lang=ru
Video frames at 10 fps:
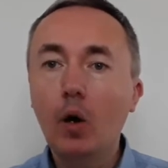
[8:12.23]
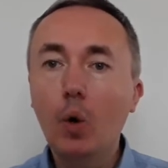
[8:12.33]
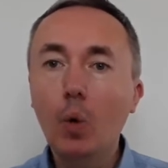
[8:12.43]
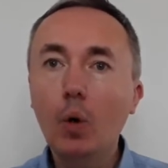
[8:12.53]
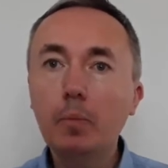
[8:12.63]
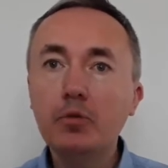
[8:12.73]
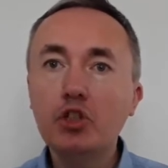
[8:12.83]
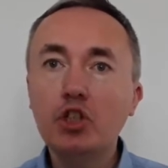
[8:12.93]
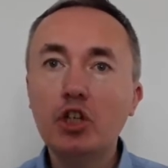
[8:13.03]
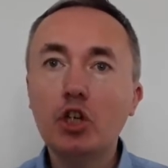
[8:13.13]

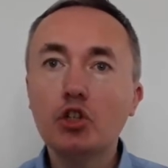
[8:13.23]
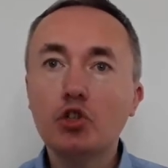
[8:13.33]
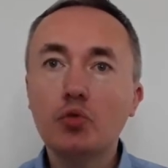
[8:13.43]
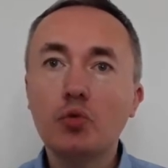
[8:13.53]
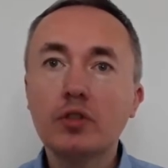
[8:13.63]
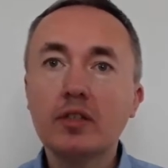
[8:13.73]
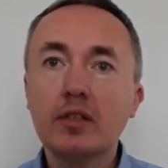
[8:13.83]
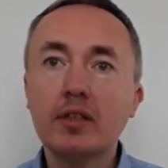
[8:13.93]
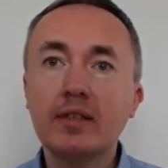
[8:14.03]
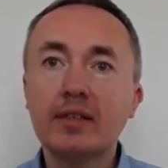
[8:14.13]
Общая
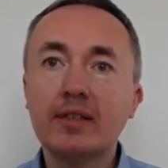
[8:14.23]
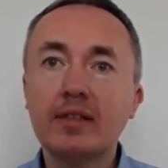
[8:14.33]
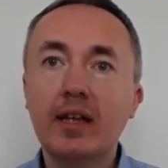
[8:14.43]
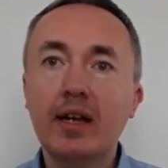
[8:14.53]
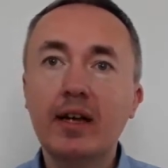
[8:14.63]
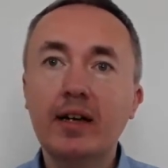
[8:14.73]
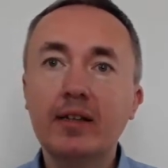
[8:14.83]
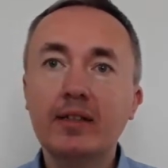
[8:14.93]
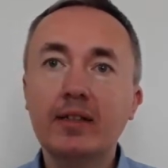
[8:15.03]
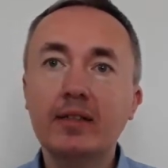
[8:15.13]
жесткость
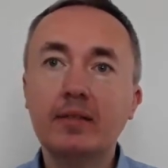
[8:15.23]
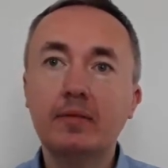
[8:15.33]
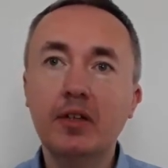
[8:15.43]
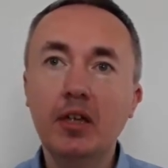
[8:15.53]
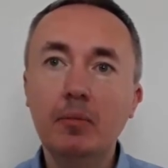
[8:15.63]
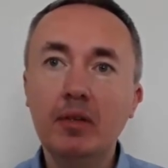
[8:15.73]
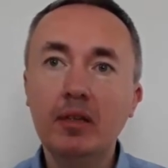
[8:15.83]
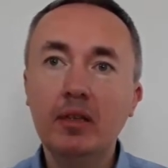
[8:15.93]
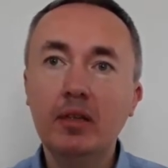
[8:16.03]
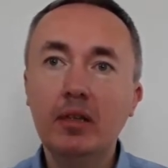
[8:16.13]
слагается из
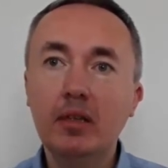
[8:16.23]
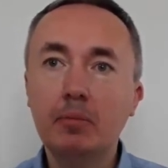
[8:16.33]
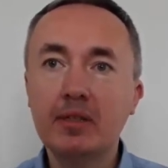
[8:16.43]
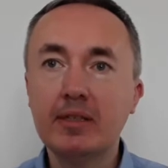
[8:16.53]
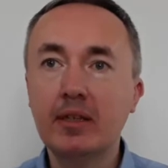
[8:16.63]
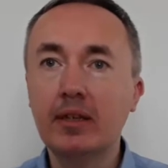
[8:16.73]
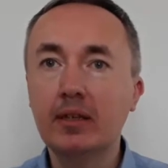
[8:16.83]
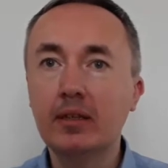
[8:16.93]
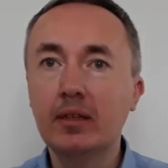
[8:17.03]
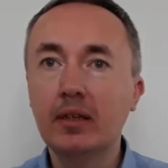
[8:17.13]
временной и
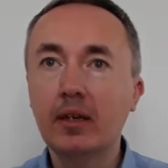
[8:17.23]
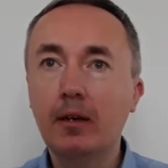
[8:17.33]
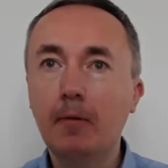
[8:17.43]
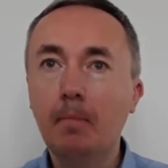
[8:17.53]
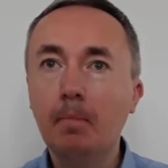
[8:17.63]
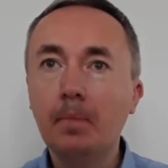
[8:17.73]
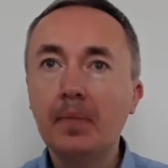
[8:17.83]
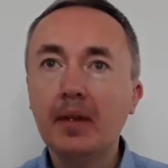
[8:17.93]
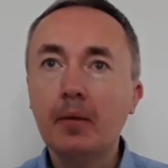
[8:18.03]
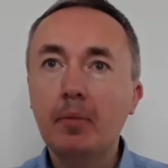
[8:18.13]
постоянной.
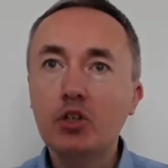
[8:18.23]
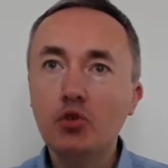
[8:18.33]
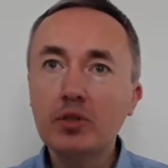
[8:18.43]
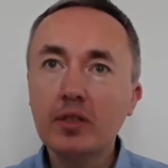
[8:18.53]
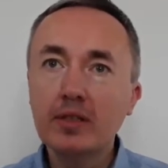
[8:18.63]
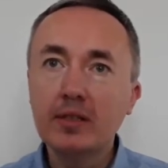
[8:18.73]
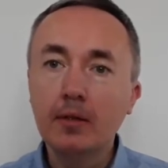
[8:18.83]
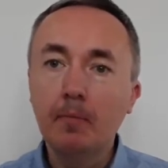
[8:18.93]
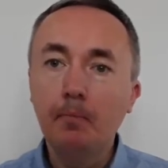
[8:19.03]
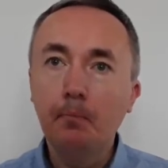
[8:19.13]
По
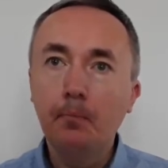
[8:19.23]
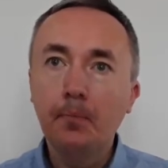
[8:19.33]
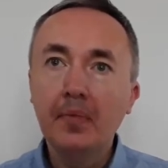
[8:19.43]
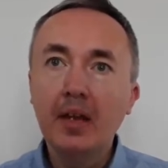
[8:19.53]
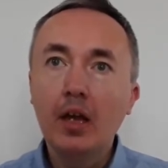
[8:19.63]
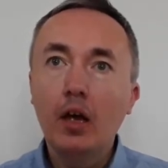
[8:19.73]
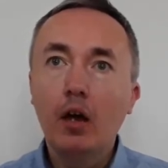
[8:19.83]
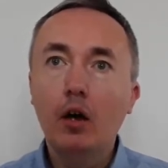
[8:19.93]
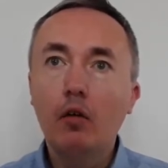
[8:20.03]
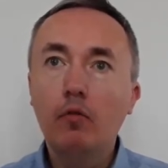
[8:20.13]
жесткости
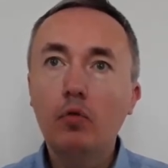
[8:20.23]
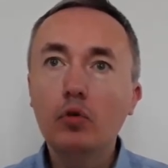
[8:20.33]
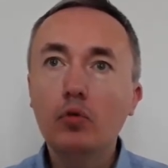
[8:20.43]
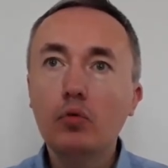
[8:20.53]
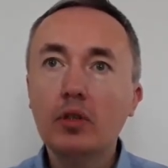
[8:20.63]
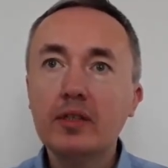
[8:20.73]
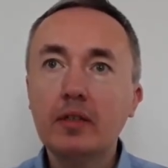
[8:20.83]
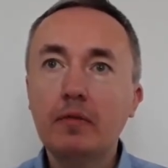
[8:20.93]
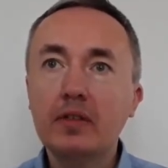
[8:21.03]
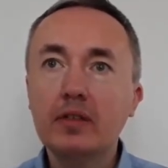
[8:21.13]
а, воду
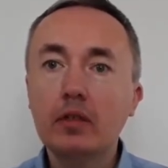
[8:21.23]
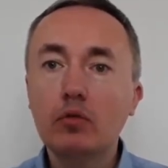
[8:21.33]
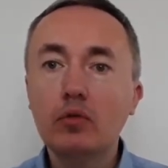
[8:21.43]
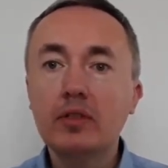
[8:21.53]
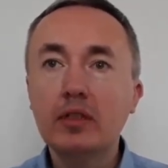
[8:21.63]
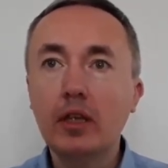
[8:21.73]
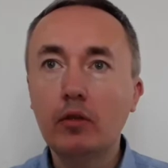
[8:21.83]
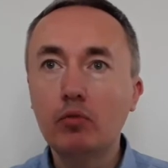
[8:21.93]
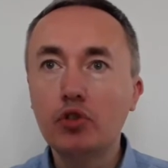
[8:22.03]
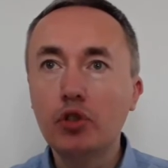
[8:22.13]
классифицируют
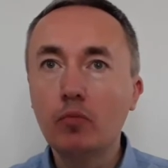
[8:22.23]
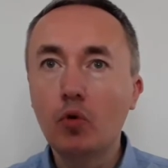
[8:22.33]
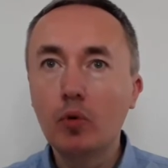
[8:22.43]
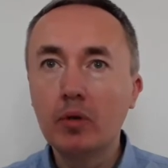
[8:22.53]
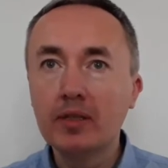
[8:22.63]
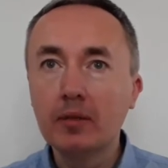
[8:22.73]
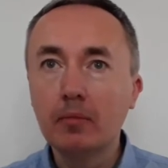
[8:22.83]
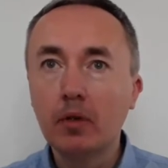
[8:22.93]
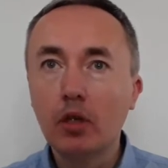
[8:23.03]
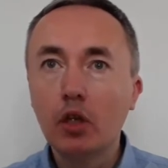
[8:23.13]
следующим
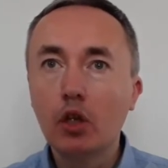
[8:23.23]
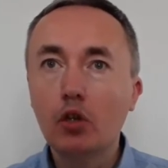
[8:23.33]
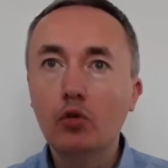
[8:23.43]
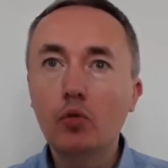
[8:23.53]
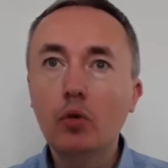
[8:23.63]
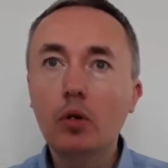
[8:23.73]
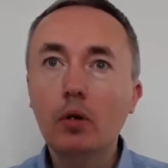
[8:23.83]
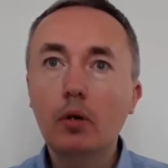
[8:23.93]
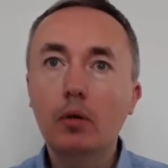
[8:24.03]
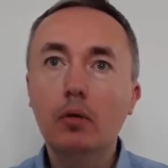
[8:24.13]
образом.
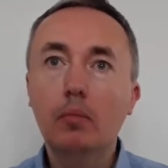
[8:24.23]
До